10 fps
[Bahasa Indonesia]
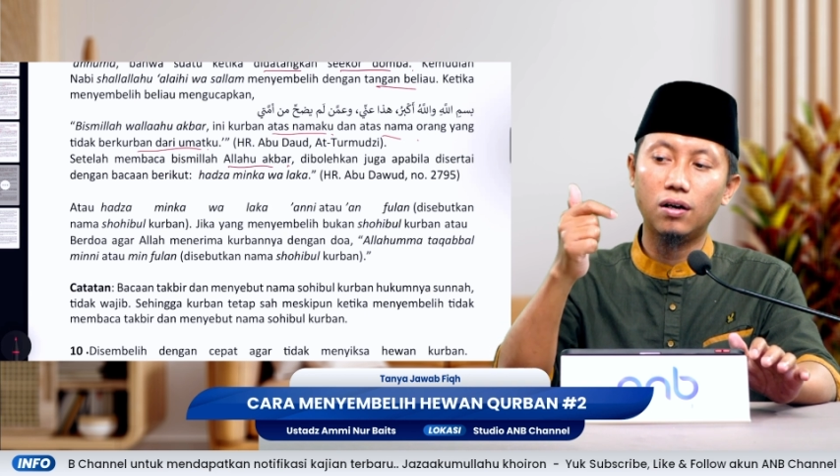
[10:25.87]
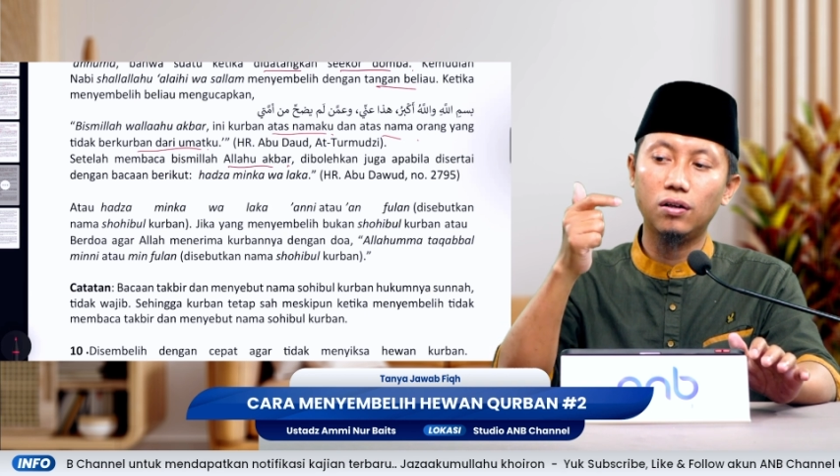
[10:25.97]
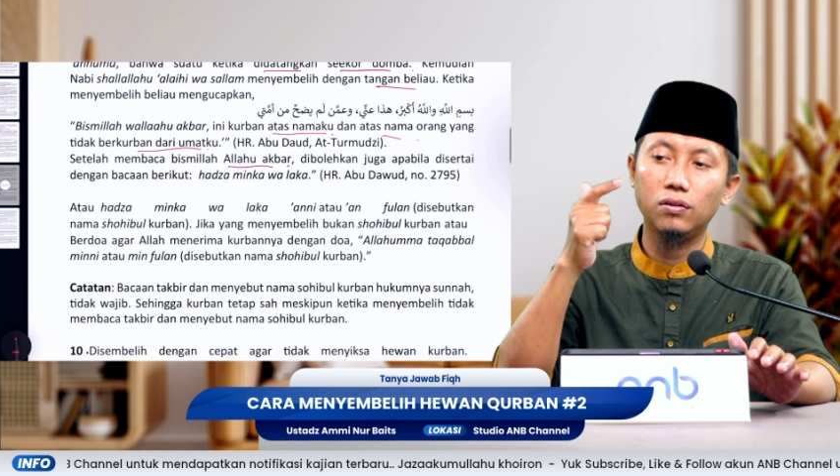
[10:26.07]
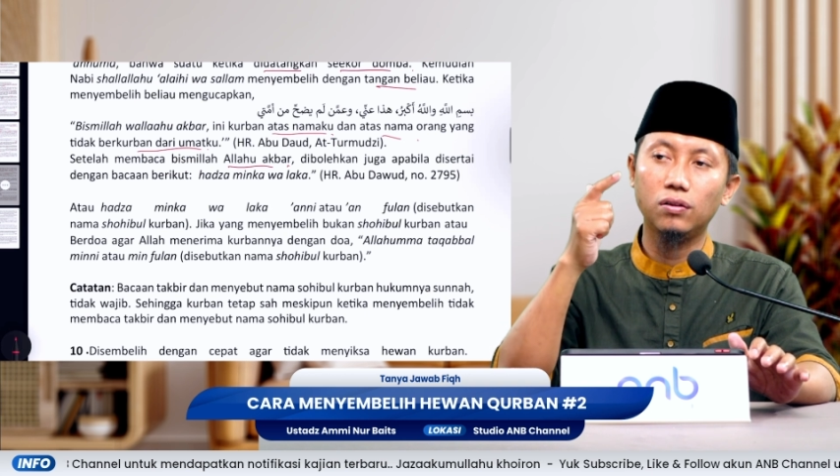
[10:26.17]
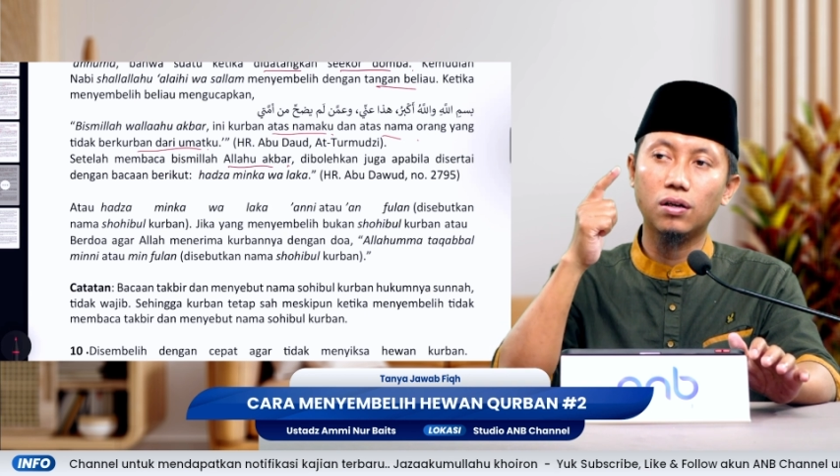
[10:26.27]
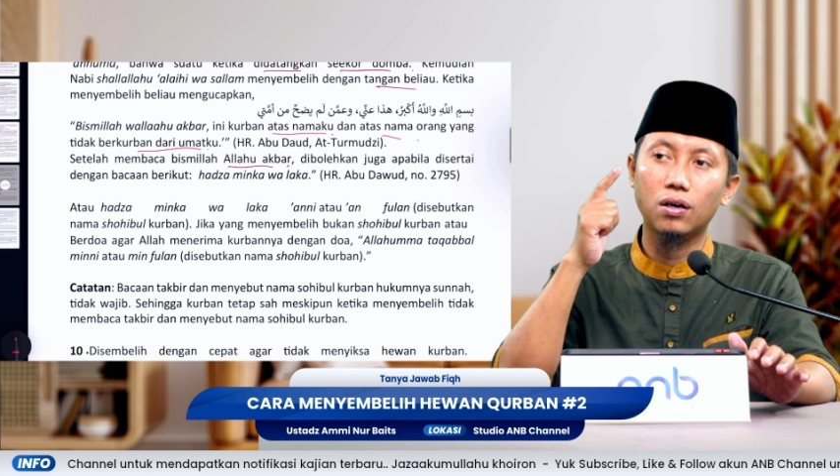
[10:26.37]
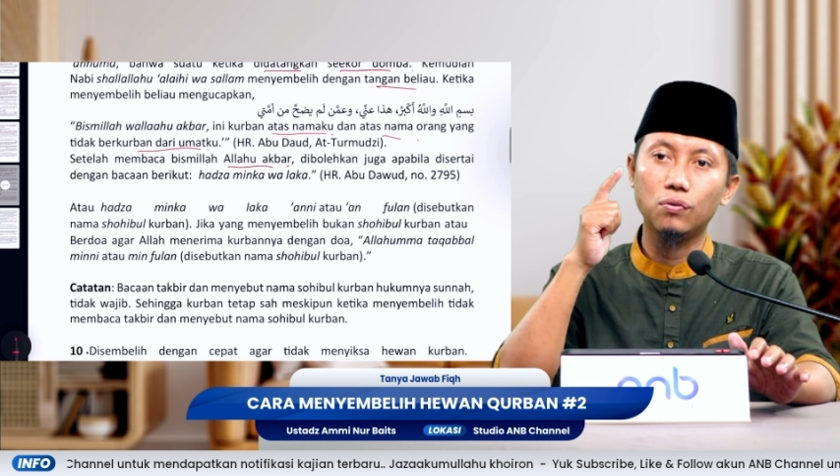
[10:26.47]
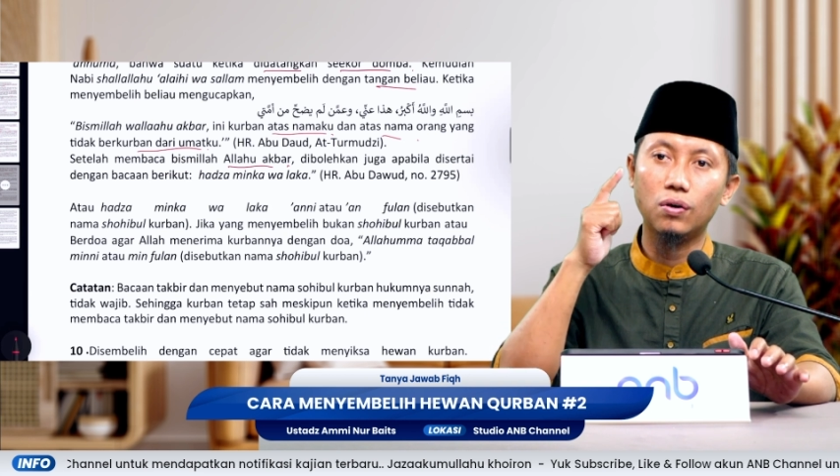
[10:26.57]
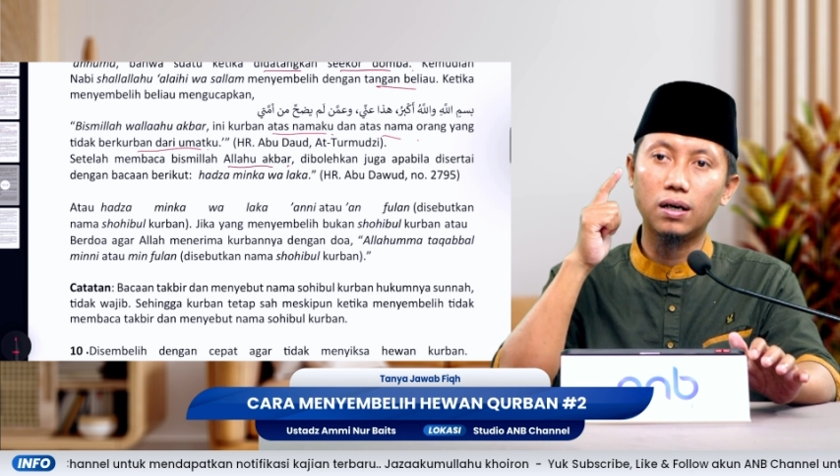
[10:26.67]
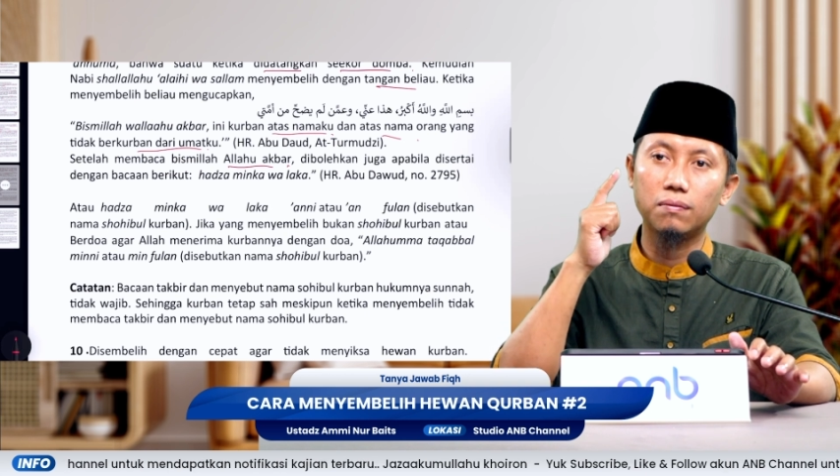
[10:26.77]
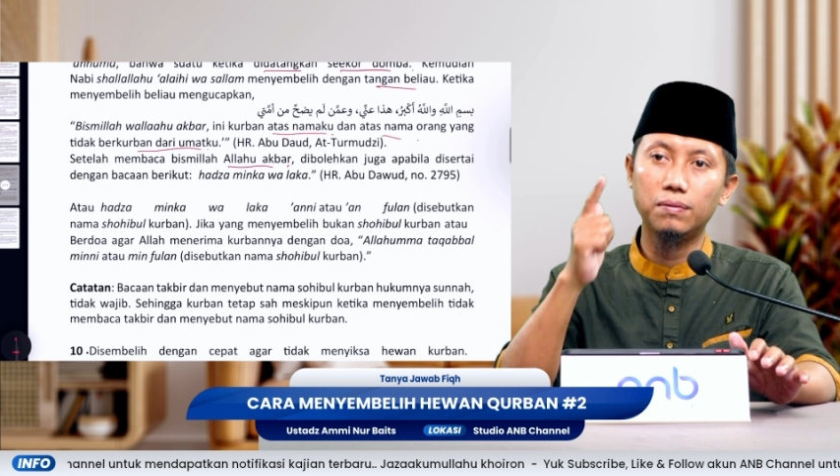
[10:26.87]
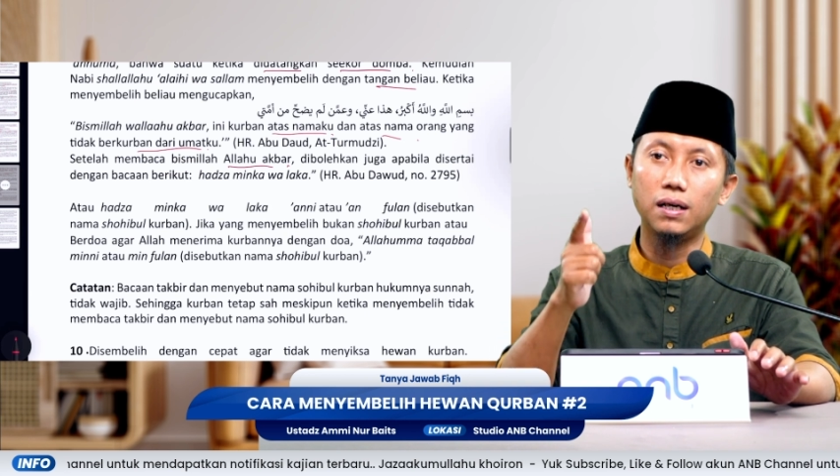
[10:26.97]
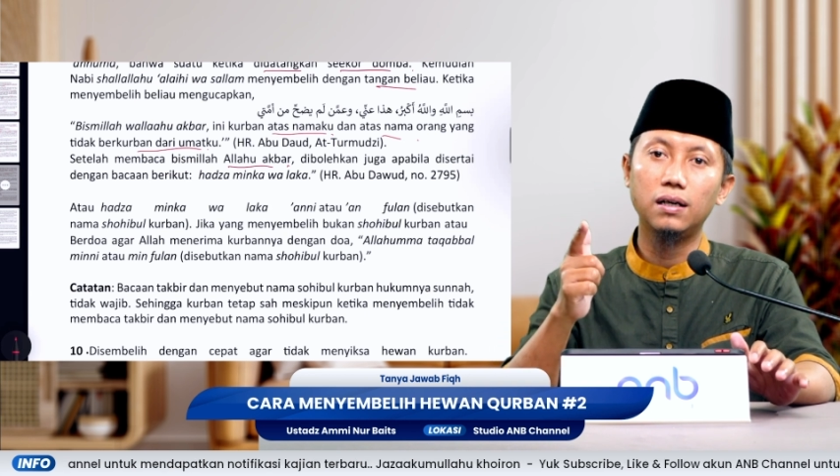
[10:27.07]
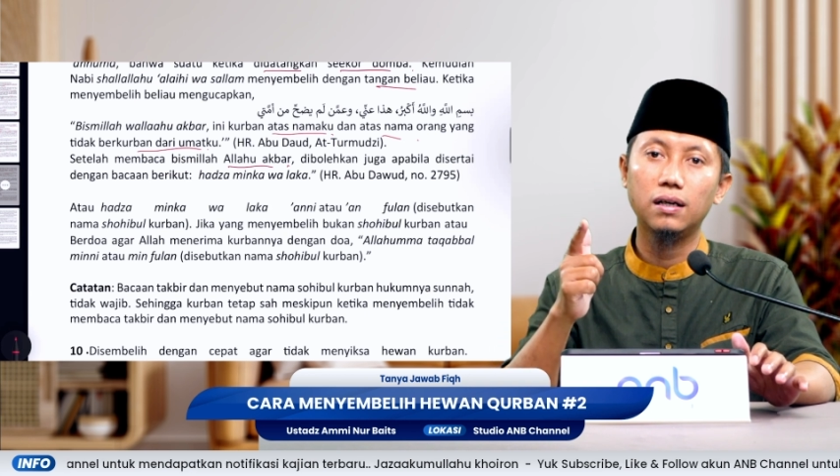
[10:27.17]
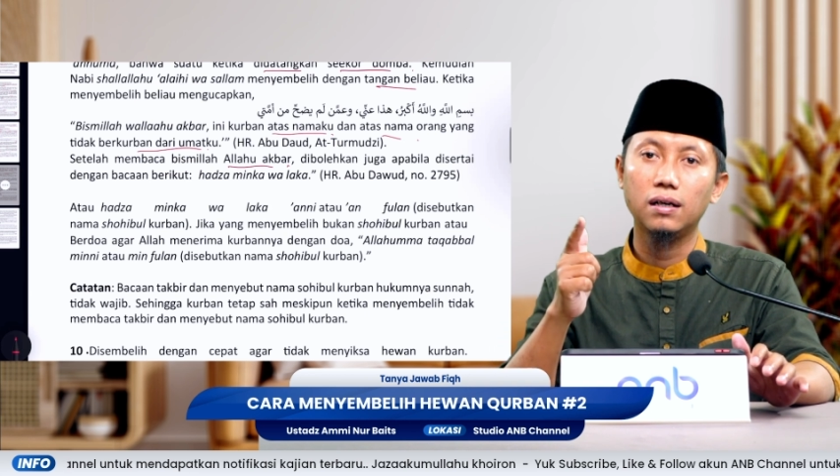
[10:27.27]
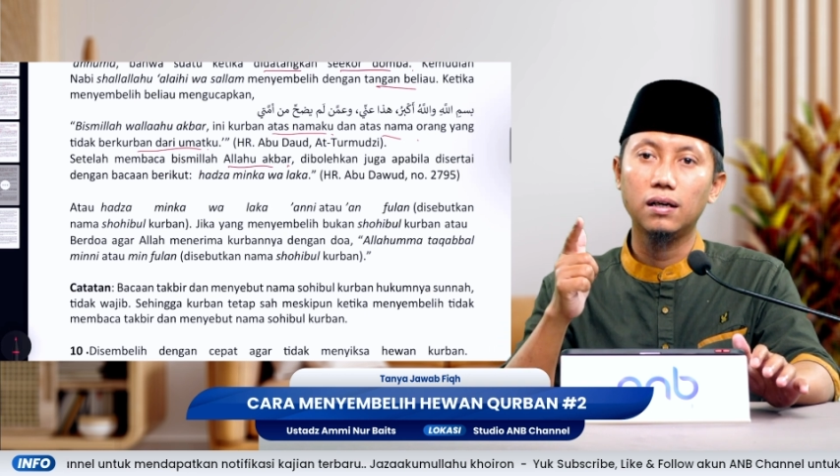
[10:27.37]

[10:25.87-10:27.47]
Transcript: Allahu Akbar